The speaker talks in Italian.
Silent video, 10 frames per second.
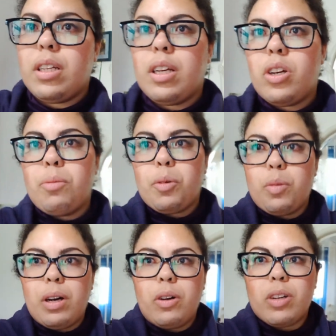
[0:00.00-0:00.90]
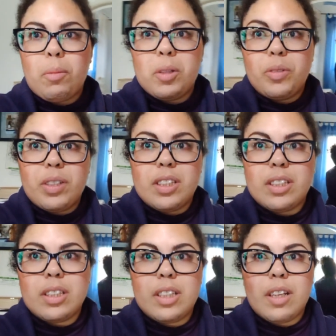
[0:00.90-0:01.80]
eccomi qua ora mi dovreste
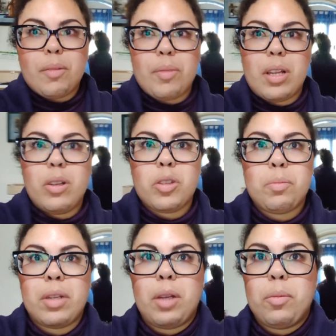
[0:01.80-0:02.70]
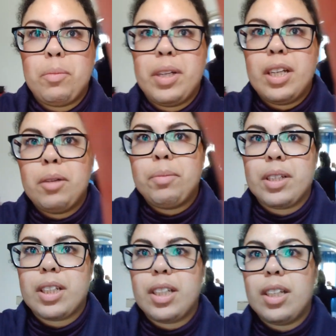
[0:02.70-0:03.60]
sentire meglio speriamo bene
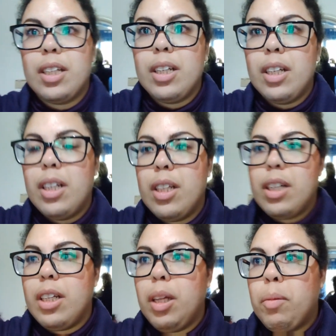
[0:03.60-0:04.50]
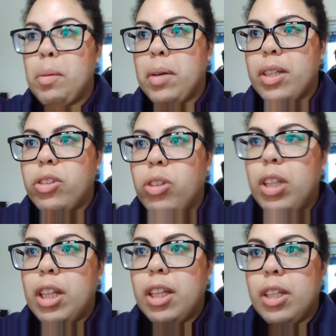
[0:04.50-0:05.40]
perché è la prima che sto
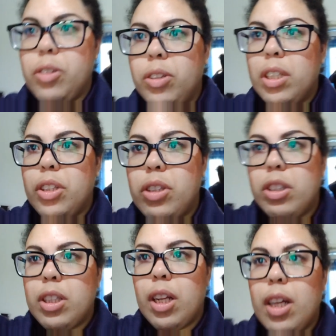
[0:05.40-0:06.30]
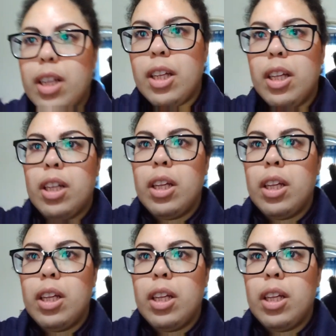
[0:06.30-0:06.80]
tentando di registrare